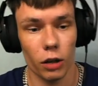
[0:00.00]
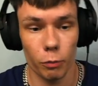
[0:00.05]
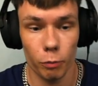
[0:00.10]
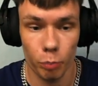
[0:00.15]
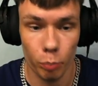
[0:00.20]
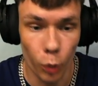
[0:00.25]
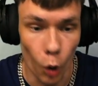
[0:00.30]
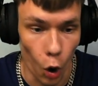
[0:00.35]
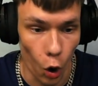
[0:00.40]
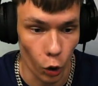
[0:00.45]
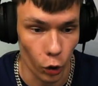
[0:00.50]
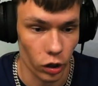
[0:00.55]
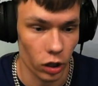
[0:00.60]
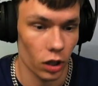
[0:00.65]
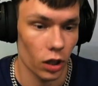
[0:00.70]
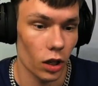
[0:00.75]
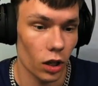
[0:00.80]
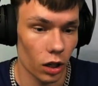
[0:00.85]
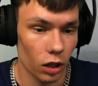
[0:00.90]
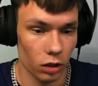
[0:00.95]
похуй,
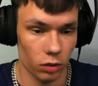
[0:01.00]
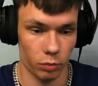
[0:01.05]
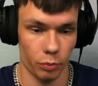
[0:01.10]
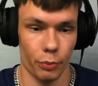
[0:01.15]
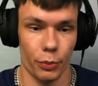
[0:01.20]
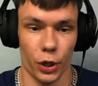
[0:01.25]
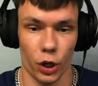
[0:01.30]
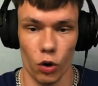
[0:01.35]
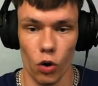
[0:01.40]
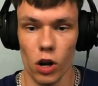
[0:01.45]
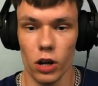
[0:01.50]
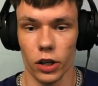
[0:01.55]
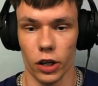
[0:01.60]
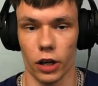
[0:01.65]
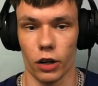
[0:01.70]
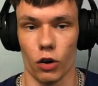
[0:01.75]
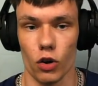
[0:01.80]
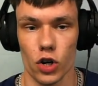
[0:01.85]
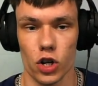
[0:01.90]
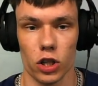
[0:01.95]
прикольный,
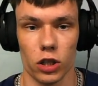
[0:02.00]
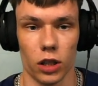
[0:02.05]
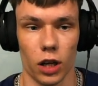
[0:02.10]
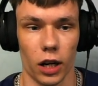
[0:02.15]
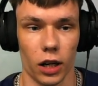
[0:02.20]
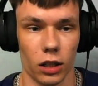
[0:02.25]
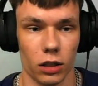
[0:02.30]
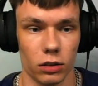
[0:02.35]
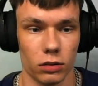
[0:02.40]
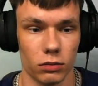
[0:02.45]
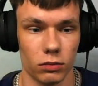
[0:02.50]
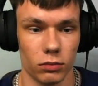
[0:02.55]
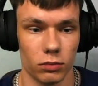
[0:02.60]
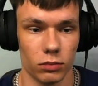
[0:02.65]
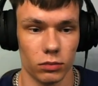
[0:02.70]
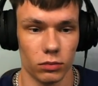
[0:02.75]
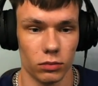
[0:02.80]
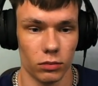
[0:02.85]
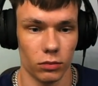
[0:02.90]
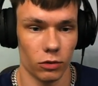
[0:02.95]
хороший трек,
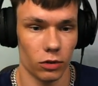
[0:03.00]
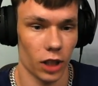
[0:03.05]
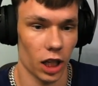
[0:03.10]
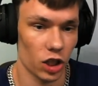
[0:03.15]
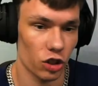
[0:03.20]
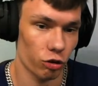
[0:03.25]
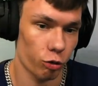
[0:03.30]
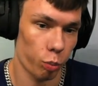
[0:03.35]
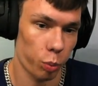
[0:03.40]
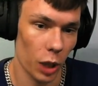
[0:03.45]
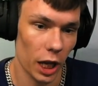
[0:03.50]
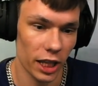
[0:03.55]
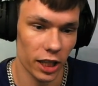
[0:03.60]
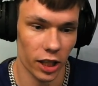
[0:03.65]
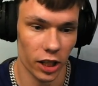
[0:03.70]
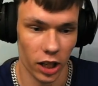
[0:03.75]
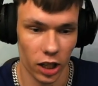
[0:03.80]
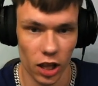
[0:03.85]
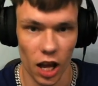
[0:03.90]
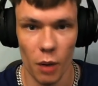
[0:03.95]
даже в плане
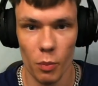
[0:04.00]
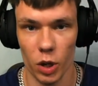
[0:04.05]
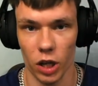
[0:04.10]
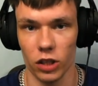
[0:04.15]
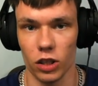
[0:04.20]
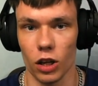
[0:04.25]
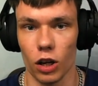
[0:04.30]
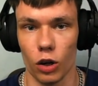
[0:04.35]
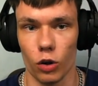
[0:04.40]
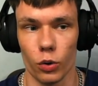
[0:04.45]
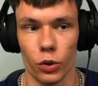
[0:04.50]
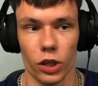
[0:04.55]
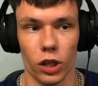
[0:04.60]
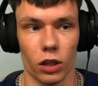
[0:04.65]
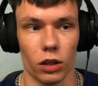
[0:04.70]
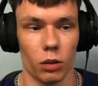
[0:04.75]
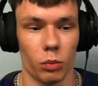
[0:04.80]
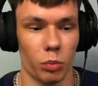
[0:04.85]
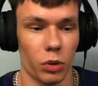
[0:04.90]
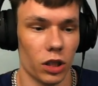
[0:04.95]
рекламы это
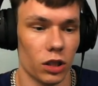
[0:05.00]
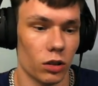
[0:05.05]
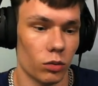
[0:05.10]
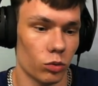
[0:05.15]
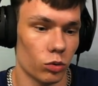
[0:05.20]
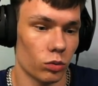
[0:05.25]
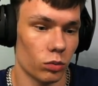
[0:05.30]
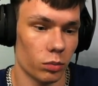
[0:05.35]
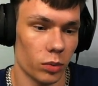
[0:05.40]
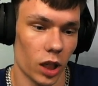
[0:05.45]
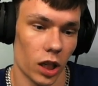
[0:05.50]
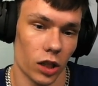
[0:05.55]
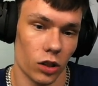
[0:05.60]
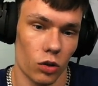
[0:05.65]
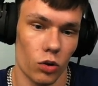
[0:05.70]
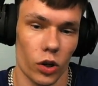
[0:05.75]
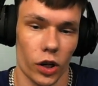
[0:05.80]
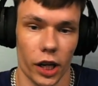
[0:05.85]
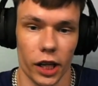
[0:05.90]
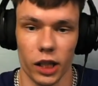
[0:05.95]
охуенно. Поэтому, бля,
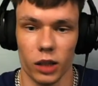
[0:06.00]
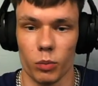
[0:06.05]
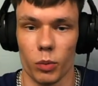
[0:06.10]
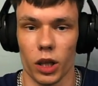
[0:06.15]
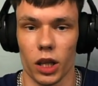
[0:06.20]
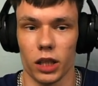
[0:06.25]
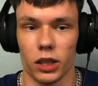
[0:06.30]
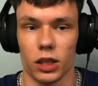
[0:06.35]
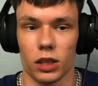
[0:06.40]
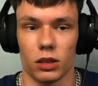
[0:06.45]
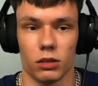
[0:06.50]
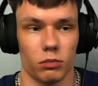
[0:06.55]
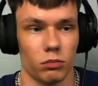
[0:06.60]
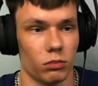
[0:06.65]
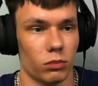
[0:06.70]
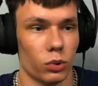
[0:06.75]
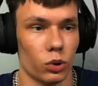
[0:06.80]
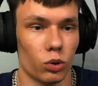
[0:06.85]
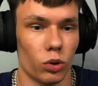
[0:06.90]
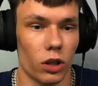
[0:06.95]
Егор Крид молодец.
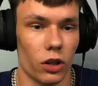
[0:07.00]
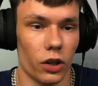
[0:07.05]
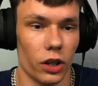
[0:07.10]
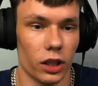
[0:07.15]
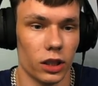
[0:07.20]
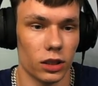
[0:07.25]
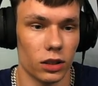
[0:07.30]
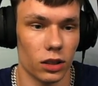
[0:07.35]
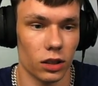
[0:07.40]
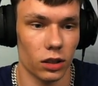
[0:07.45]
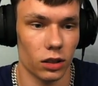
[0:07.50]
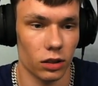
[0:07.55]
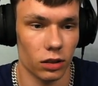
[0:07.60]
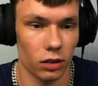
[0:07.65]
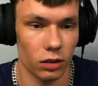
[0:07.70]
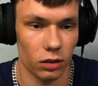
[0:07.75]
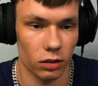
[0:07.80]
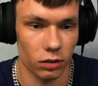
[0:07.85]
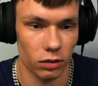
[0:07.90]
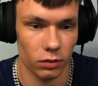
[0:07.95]
Буду говорить
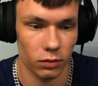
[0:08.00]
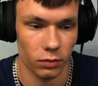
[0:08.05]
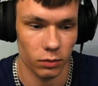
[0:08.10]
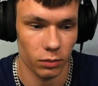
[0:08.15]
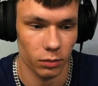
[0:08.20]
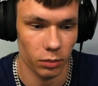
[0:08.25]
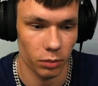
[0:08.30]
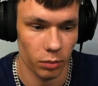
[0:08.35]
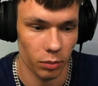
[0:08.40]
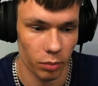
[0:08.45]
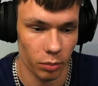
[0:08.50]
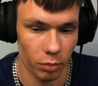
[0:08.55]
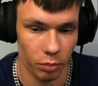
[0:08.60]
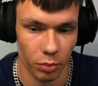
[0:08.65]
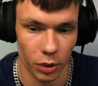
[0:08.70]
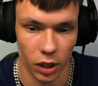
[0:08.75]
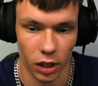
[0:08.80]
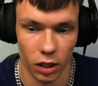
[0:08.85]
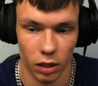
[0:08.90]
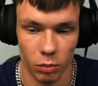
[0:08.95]
это
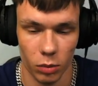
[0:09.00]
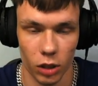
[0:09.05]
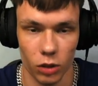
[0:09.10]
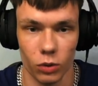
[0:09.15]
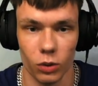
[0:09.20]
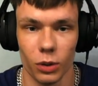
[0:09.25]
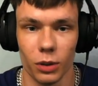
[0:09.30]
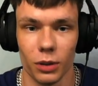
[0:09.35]
пока могу.